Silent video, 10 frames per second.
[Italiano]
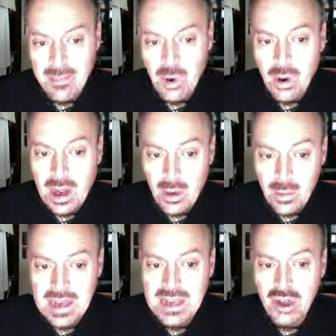
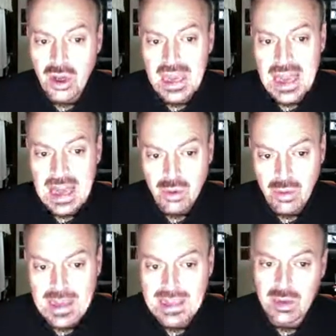obbligatoria,
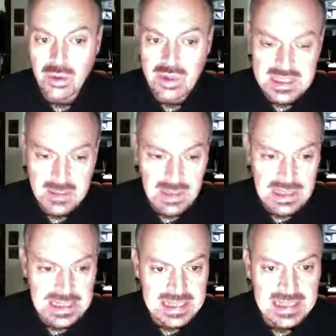automatica o
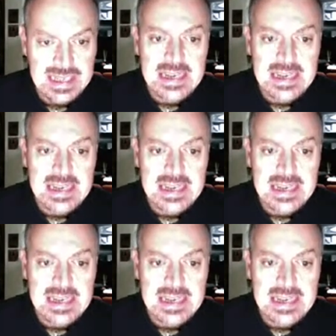disabilitata.